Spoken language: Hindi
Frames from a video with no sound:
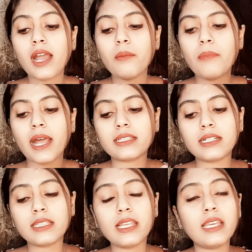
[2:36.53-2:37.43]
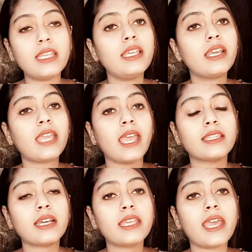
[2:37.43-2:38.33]
अब बात करते हैं कि ये
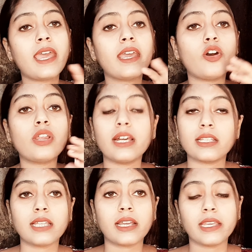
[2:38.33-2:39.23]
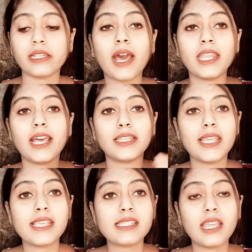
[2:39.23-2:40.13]
कहता क्या है और करता क्या है याद
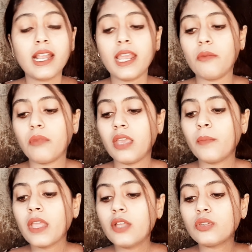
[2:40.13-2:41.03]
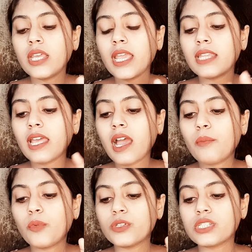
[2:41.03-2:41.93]
है इसके क्लेम की तो ये कहता है अ
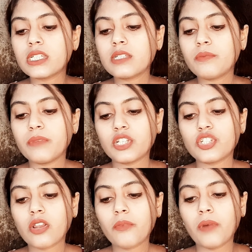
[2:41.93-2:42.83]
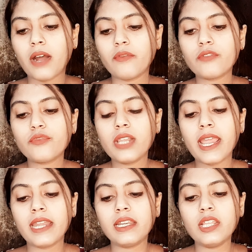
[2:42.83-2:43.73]
पोटेंट मिक्सचर ऑफ पावरफुल
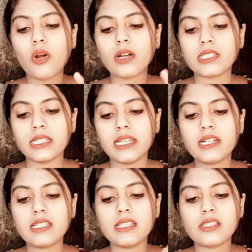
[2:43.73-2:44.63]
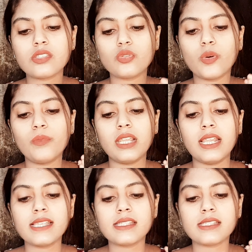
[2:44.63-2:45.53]
ऑक्सीडेंट दिस सोप
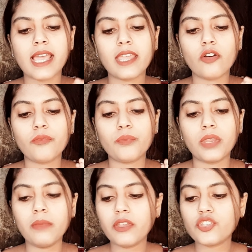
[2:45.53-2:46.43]
डिलेज साइन ऑफ प्री